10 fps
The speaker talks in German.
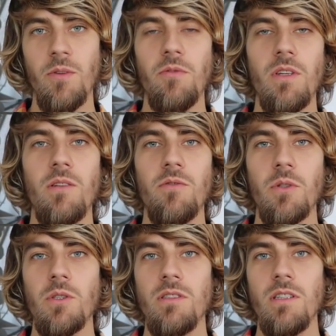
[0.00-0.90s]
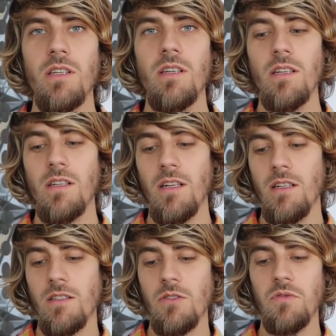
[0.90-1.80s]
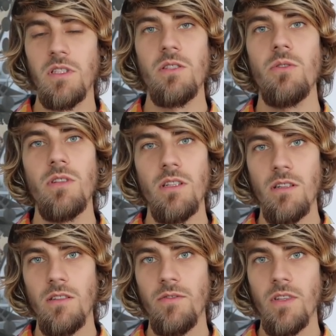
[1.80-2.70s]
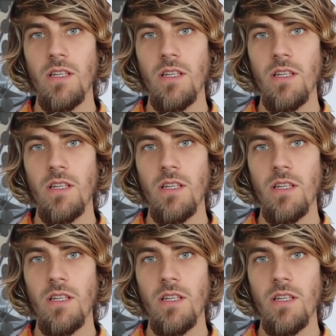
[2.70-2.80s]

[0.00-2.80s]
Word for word: Viele Früchte enthalten zu viel Zucker.